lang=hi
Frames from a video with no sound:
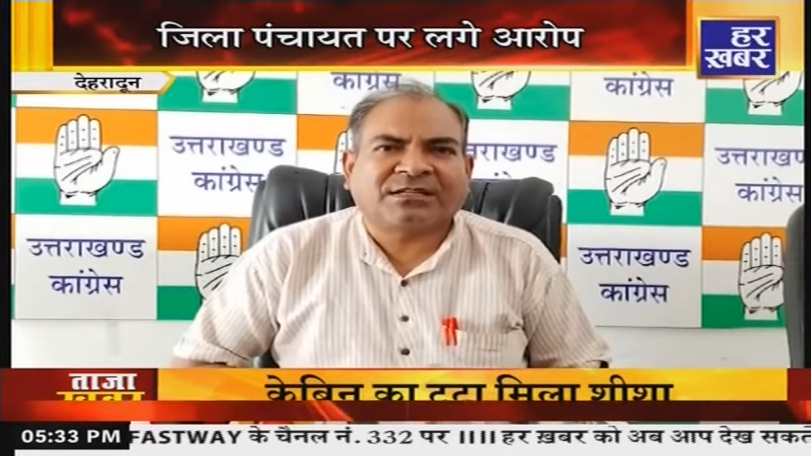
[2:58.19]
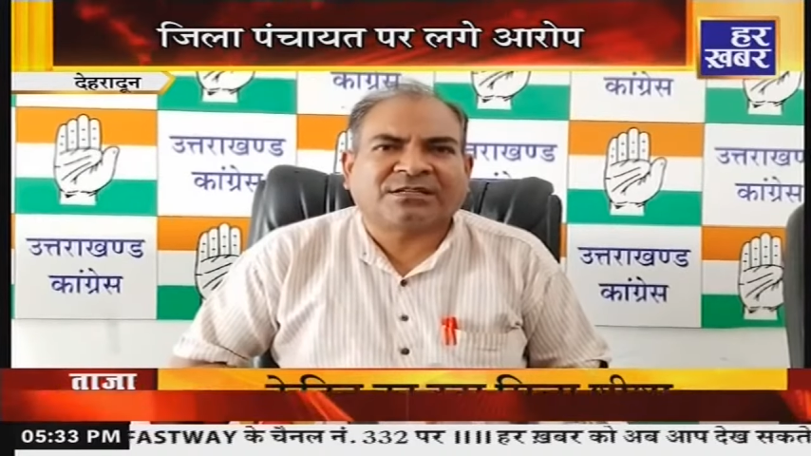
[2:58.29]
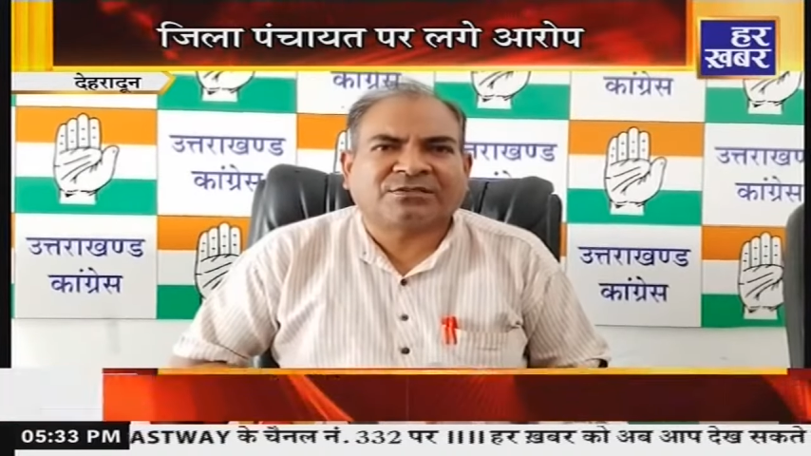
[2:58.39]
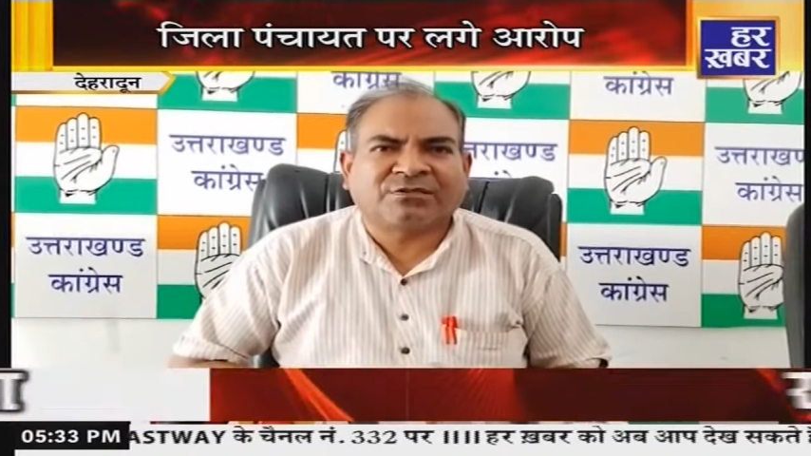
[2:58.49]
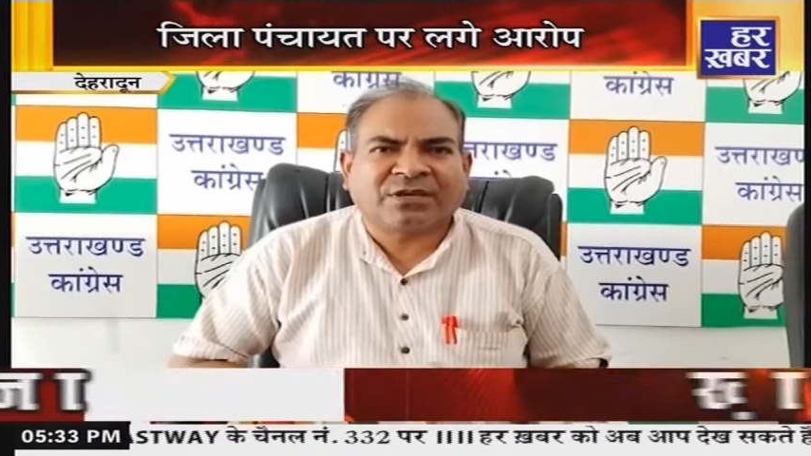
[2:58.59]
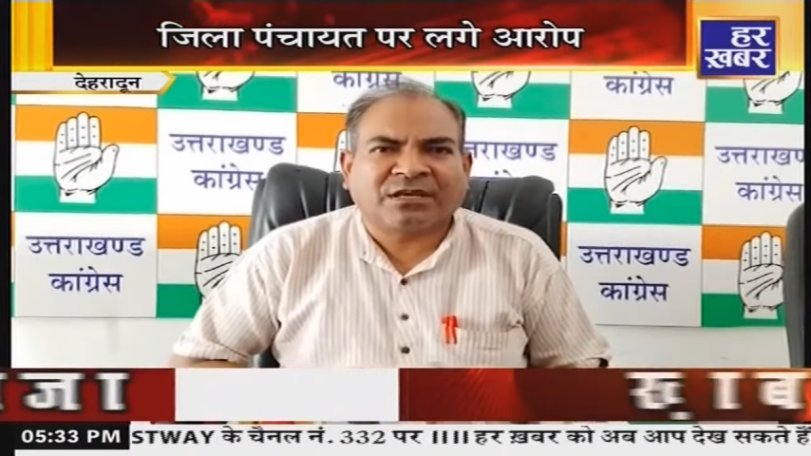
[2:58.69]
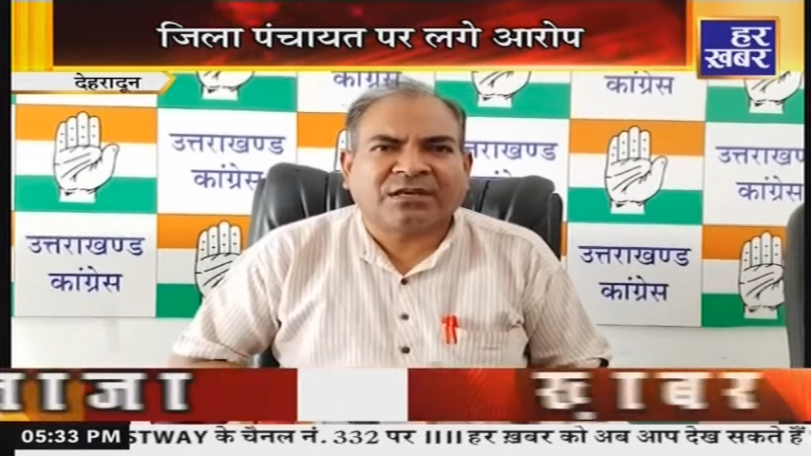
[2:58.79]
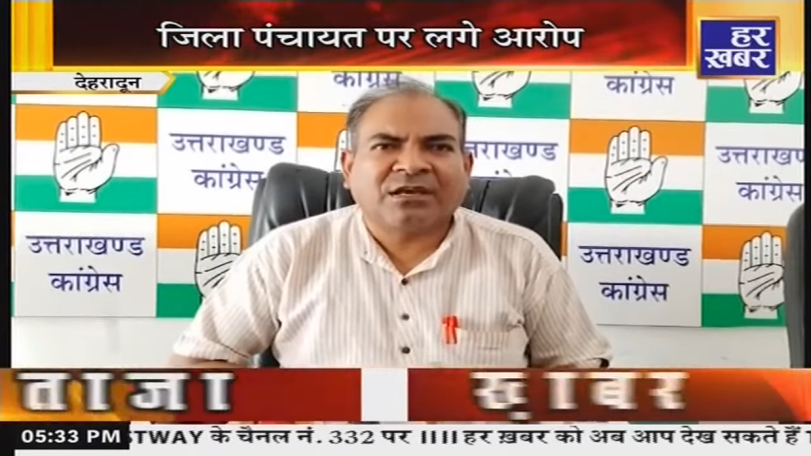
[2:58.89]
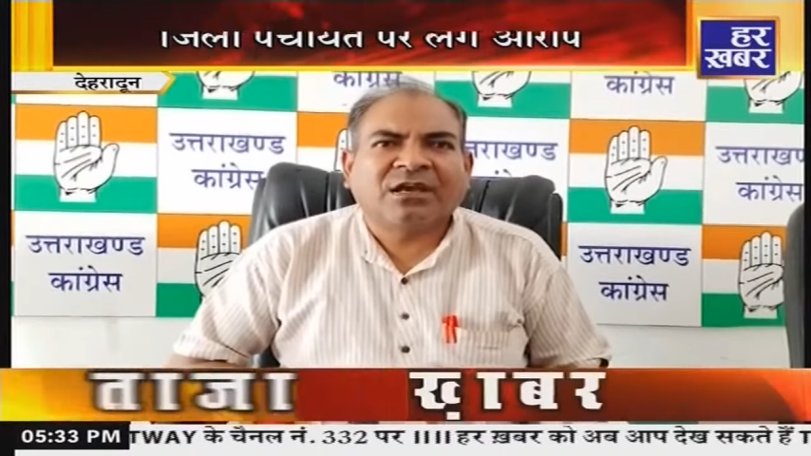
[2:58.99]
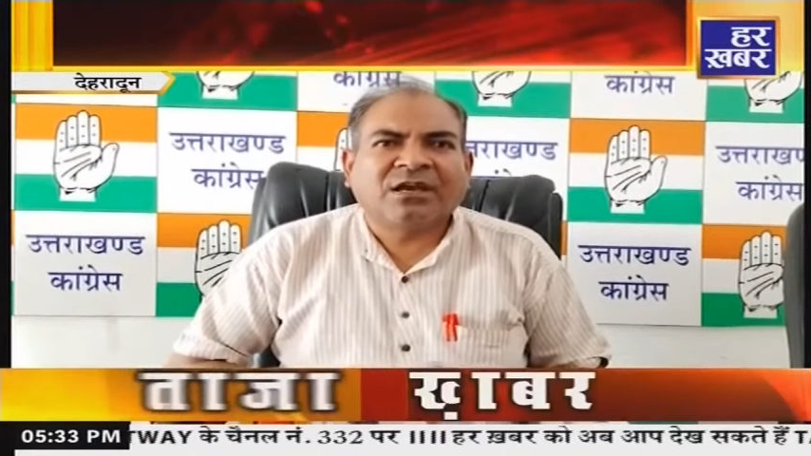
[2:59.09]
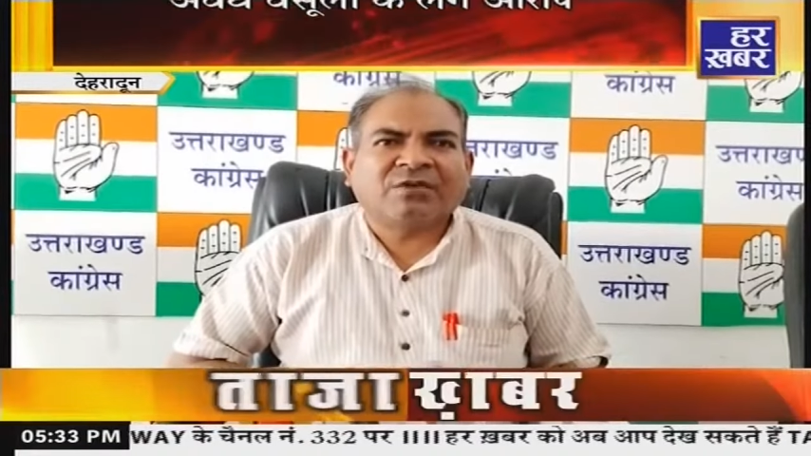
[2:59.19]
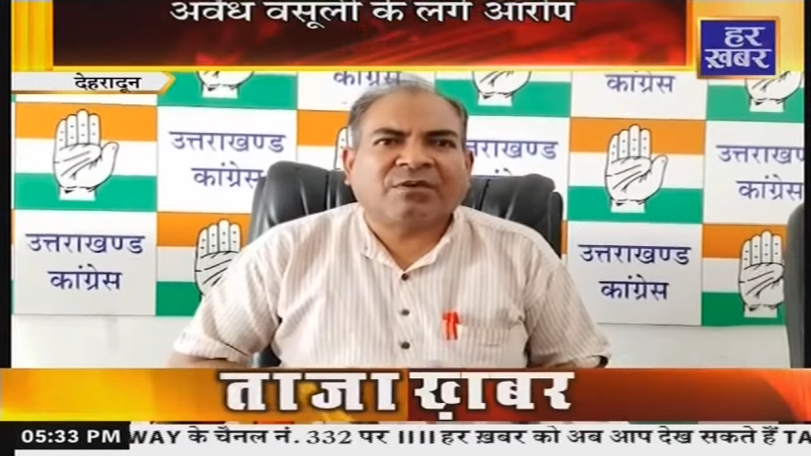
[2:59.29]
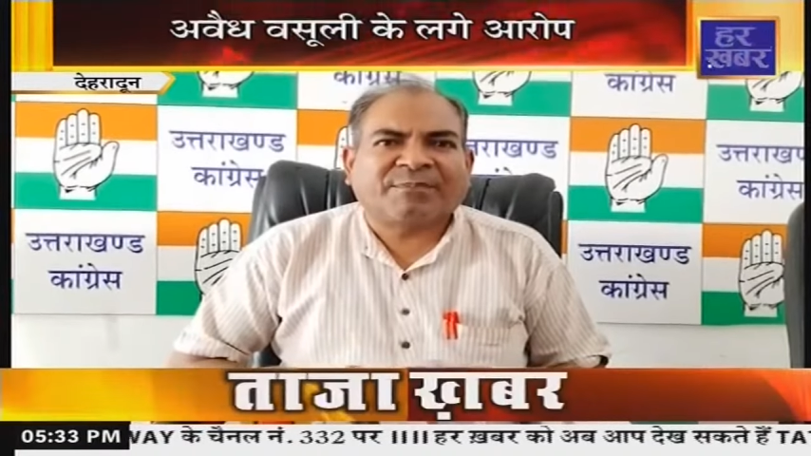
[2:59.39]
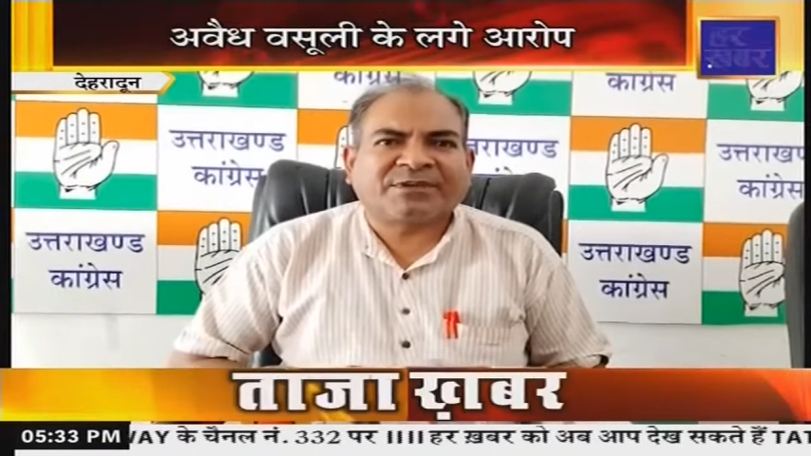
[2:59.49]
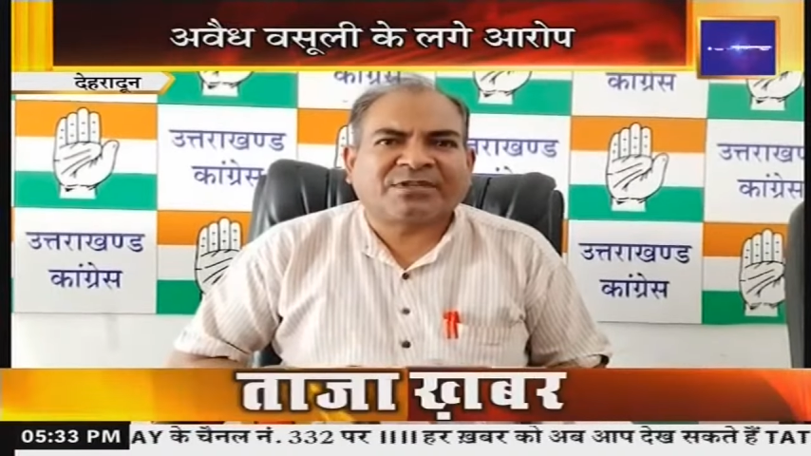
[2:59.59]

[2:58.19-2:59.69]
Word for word: दर्शनों के ही वापस